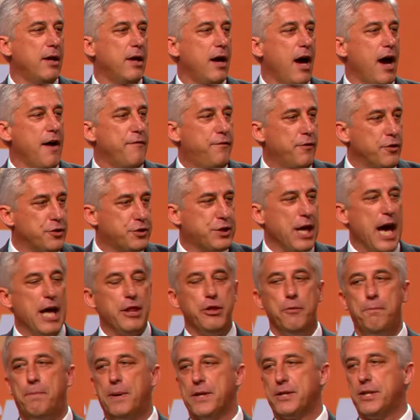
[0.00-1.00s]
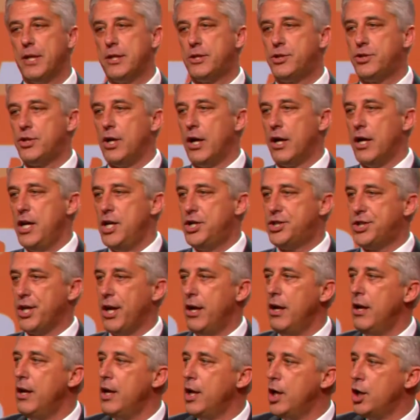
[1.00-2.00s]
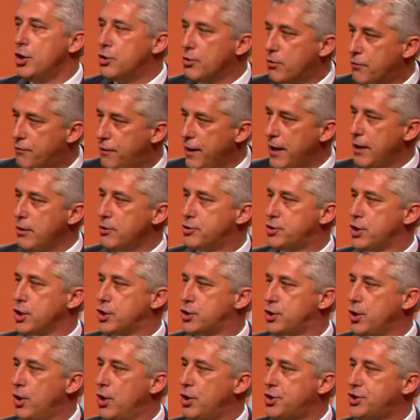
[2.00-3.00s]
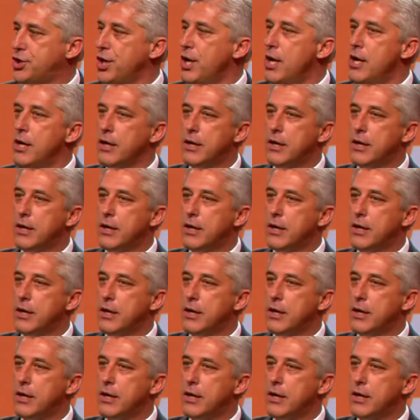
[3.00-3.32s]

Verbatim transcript: a vontade do Partido Socialista e do Governo dos Açores,